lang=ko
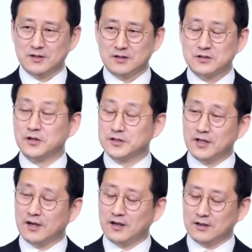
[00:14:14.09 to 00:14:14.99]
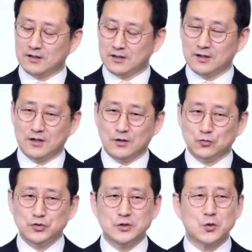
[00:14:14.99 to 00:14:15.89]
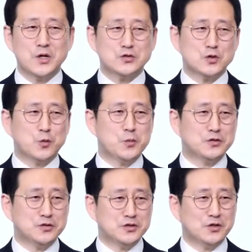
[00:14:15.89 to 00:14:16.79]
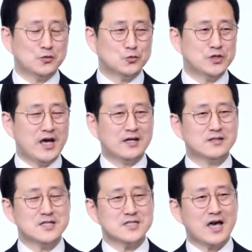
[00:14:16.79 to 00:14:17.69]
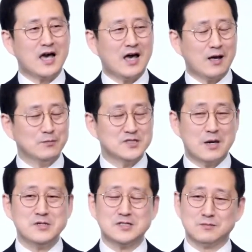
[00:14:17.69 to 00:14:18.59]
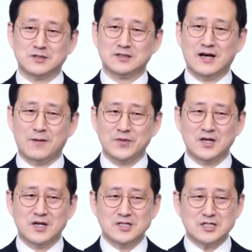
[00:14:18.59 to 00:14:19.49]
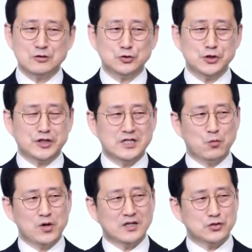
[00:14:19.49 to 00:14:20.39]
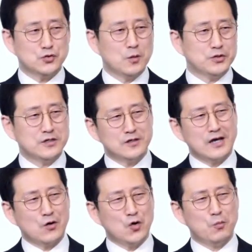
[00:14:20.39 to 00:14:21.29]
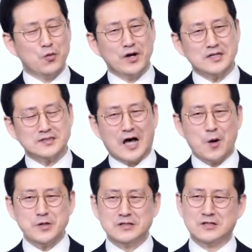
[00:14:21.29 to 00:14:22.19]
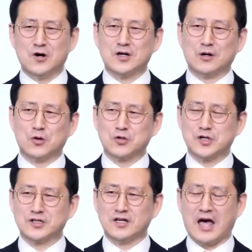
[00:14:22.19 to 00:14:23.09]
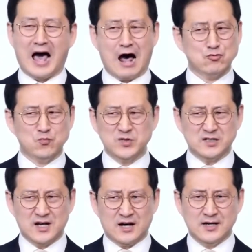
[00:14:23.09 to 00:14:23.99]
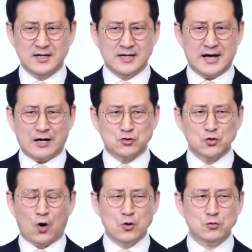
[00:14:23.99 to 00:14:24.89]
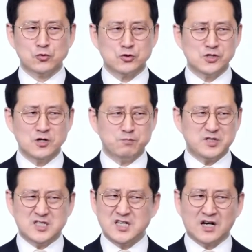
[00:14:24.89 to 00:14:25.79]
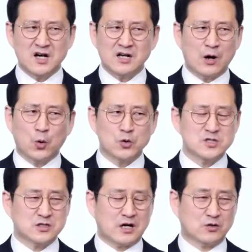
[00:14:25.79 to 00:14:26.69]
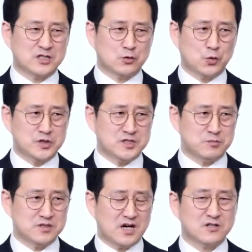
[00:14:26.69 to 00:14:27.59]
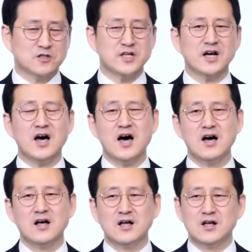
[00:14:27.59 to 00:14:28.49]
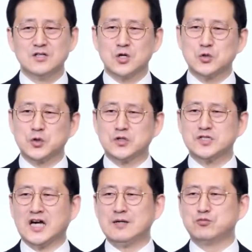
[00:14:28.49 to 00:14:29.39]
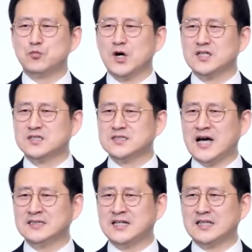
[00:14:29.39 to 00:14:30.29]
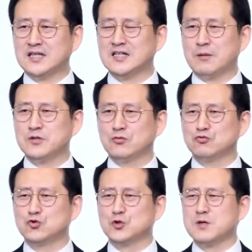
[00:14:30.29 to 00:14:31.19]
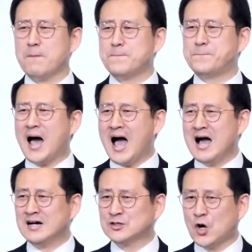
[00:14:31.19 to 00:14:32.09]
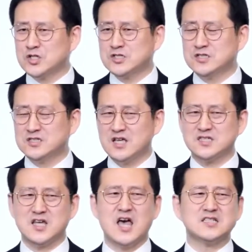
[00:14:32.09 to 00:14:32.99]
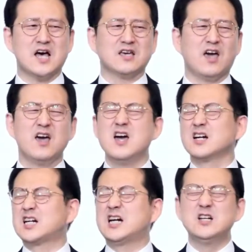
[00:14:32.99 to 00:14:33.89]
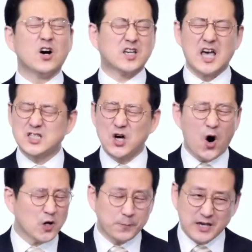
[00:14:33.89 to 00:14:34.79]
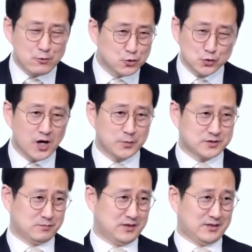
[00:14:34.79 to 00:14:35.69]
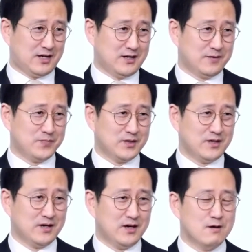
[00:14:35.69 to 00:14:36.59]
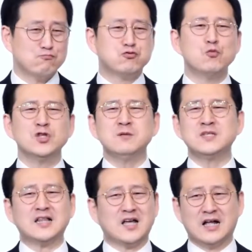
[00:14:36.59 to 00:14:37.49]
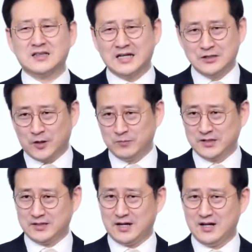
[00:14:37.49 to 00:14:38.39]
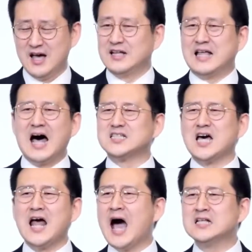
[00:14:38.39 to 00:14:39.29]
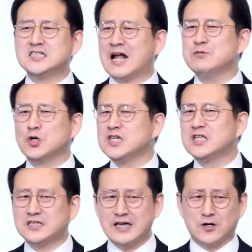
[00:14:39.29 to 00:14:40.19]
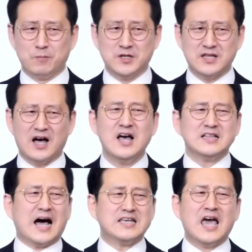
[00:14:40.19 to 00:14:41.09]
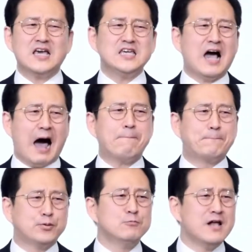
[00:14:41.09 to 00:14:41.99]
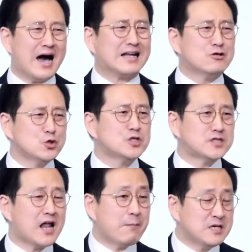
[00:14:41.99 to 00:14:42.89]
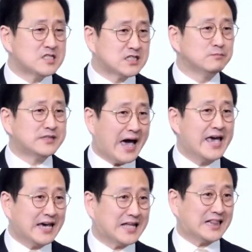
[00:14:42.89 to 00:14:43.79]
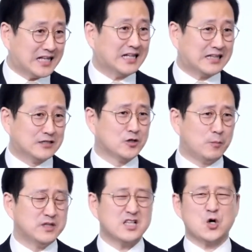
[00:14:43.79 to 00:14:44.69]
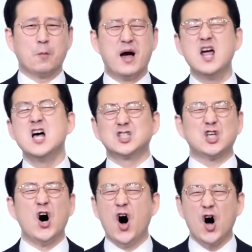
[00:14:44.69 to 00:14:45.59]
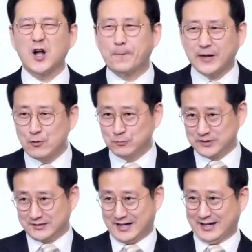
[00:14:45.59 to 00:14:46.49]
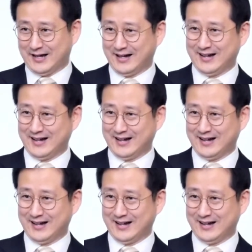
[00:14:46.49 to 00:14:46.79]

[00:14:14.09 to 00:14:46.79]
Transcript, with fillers: 그런데 우리 교회에서도 보면은요, 우리 애들 참 재밌습니다. 친구들끼리 뭔가 트러블이 일어나고 뭔가 싸움이 있는 것 같고 그럴 때에 안 웁니다. 아주 얼굴을요 비장한 각오를 짓고 있습니다. 그러다가 저쪽에서 자기 부모가 딱 나타나면 울음이 빵 터지는데 세상에 그렇게 서럽게 울 수가 없습니다. 부모님 나타났다 이겁니다. 나 사랑하는 사람 여기 있다 이겁니다. 나의 이 아픔을 알아줄 사람이 지금 나에게 나타났다는 겁니다. 정말 서럽게 웁니다.